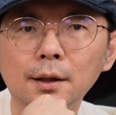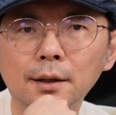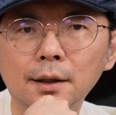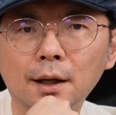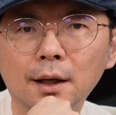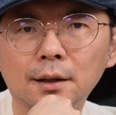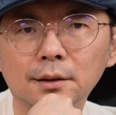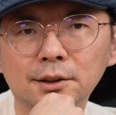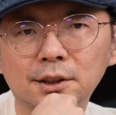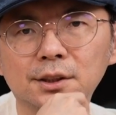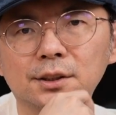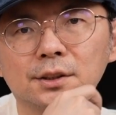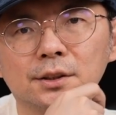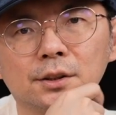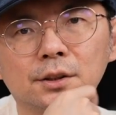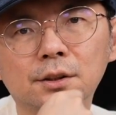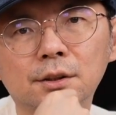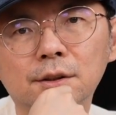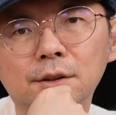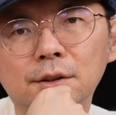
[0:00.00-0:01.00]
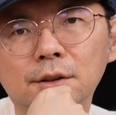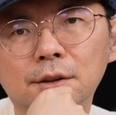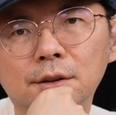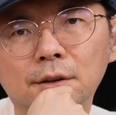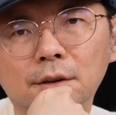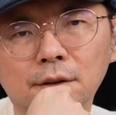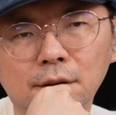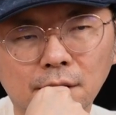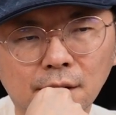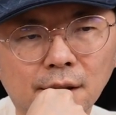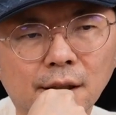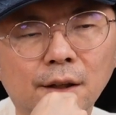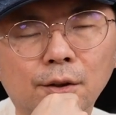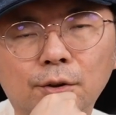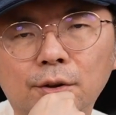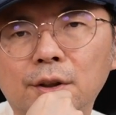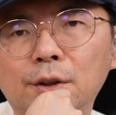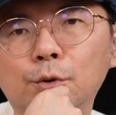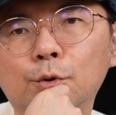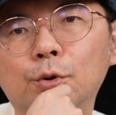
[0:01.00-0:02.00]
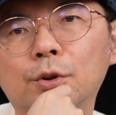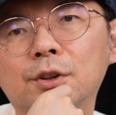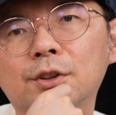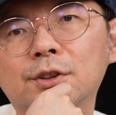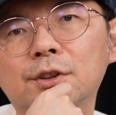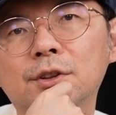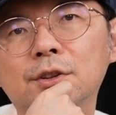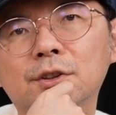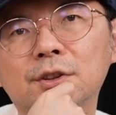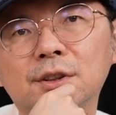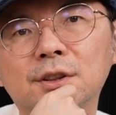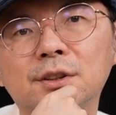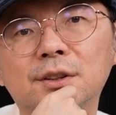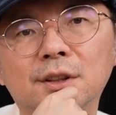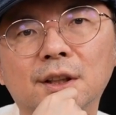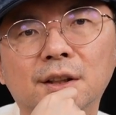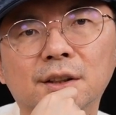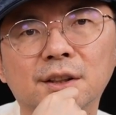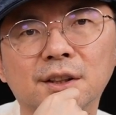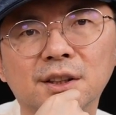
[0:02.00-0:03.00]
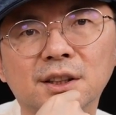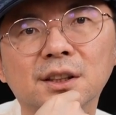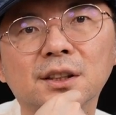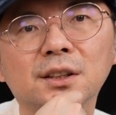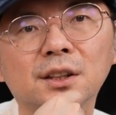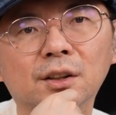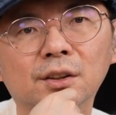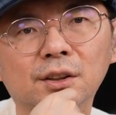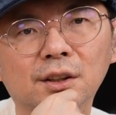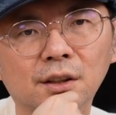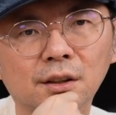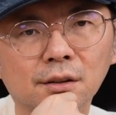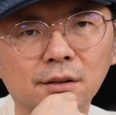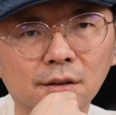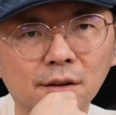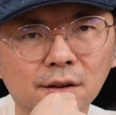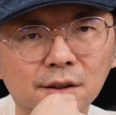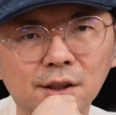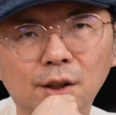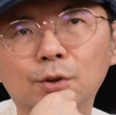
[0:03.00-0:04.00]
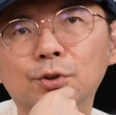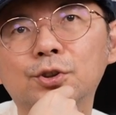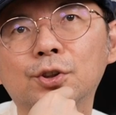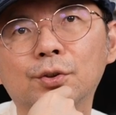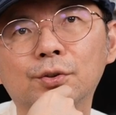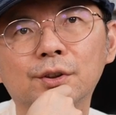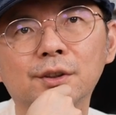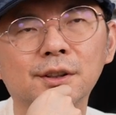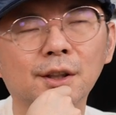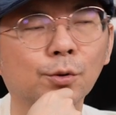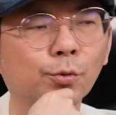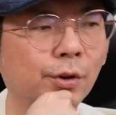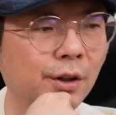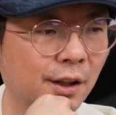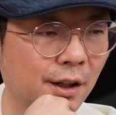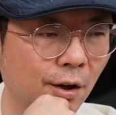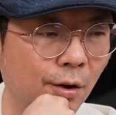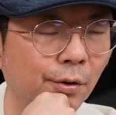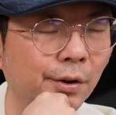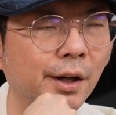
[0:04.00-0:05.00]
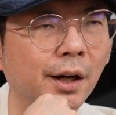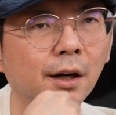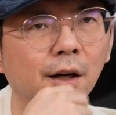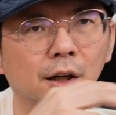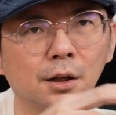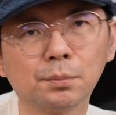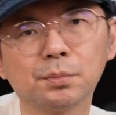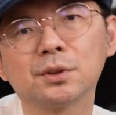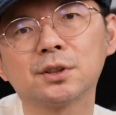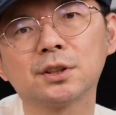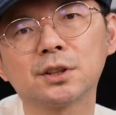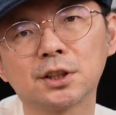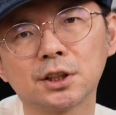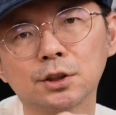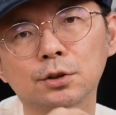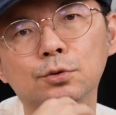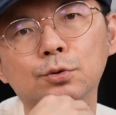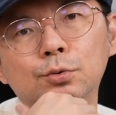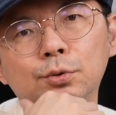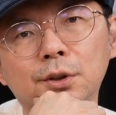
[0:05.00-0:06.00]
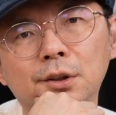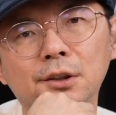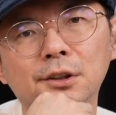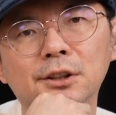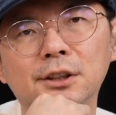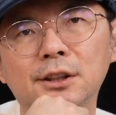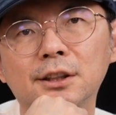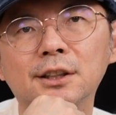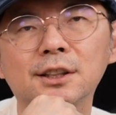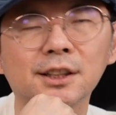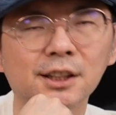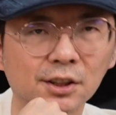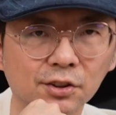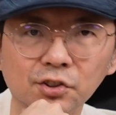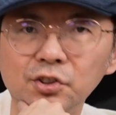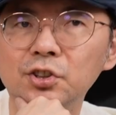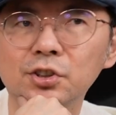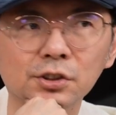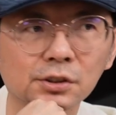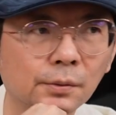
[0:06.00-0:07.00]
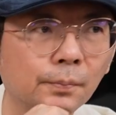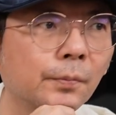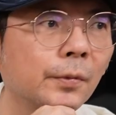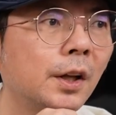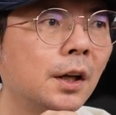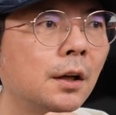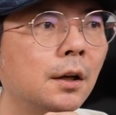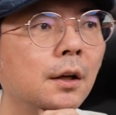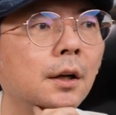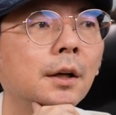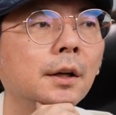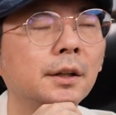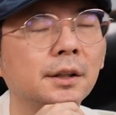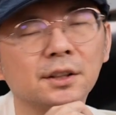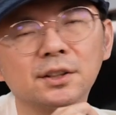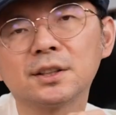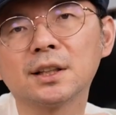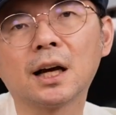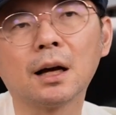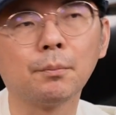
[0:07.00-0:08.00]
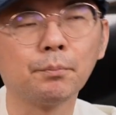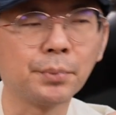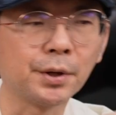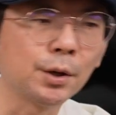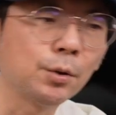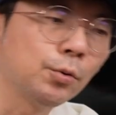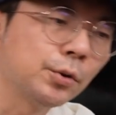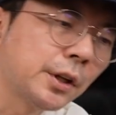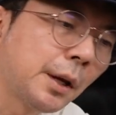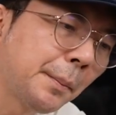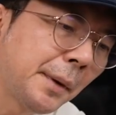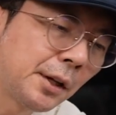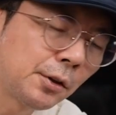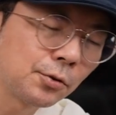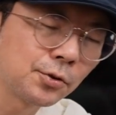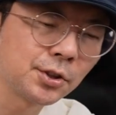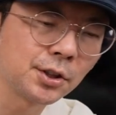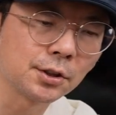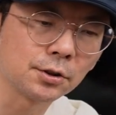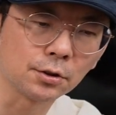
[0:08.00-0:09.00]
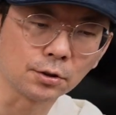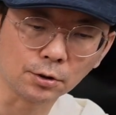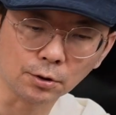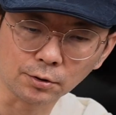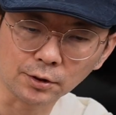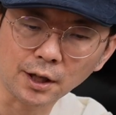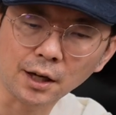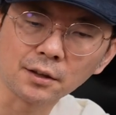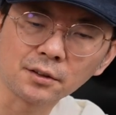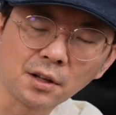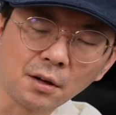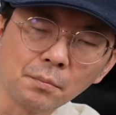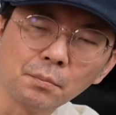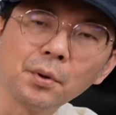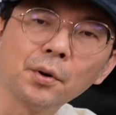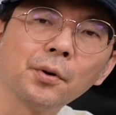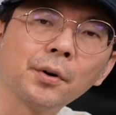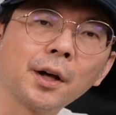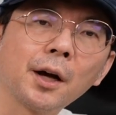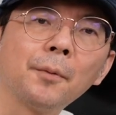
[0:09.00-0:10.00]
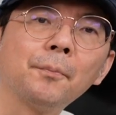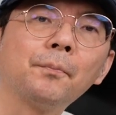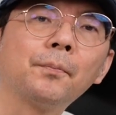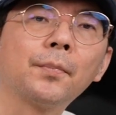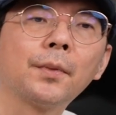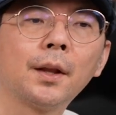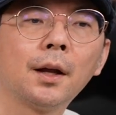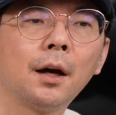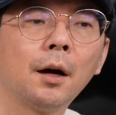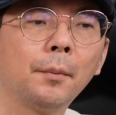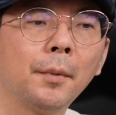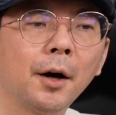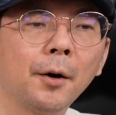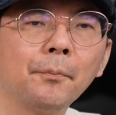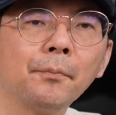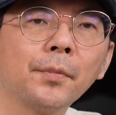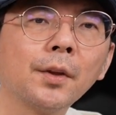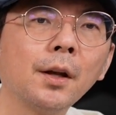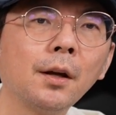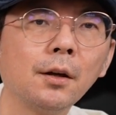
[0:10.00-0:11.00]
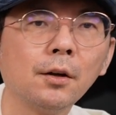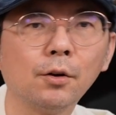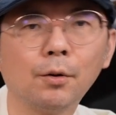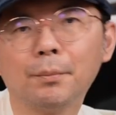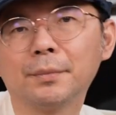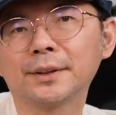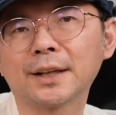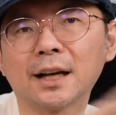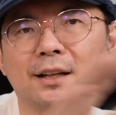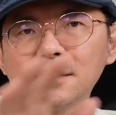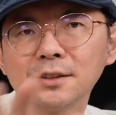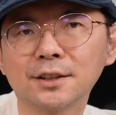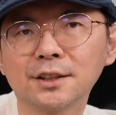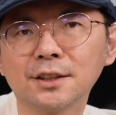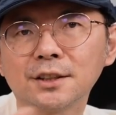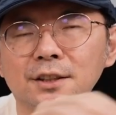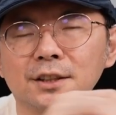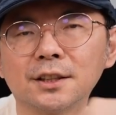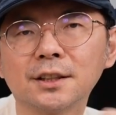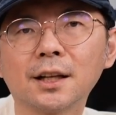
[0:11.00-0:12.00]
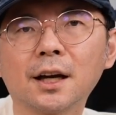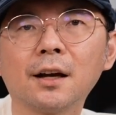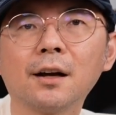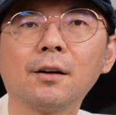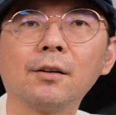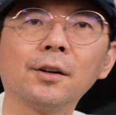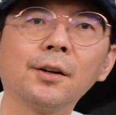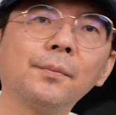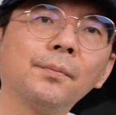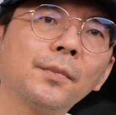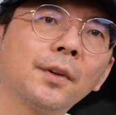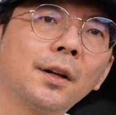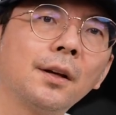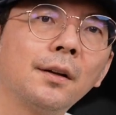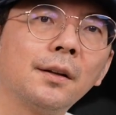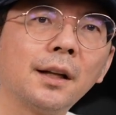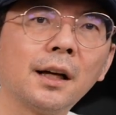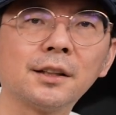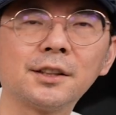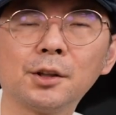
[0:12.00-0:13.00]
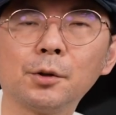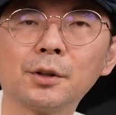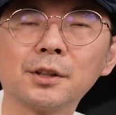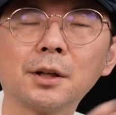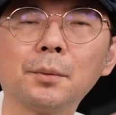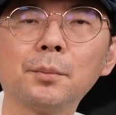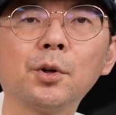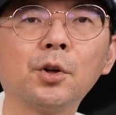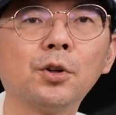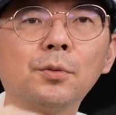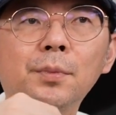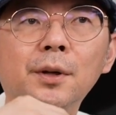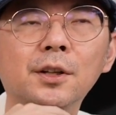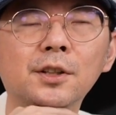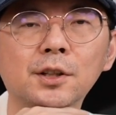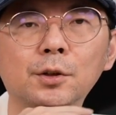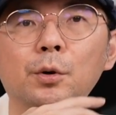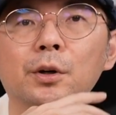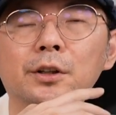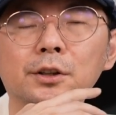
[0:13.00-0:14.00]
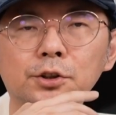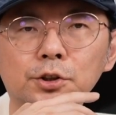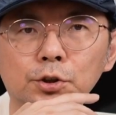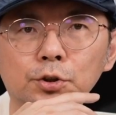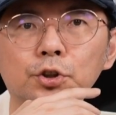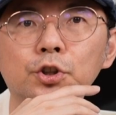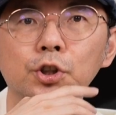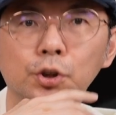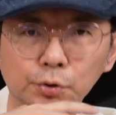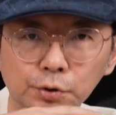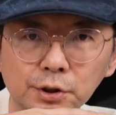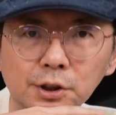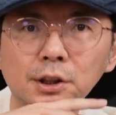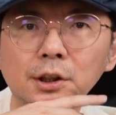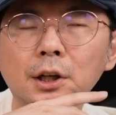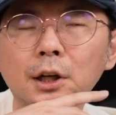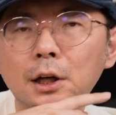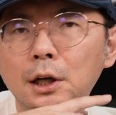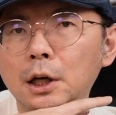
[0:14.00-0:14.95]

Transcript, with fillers: 啊，其实应该有更多的是市场的行销的销售的相关的考量，而不是技术的一些限制。也是啊，苹果在卖东西的时候都有它的 tempo 啦，好不好？我们大家是敬请期待好了。那今天晚上没有影片，今天晚上只有秀词。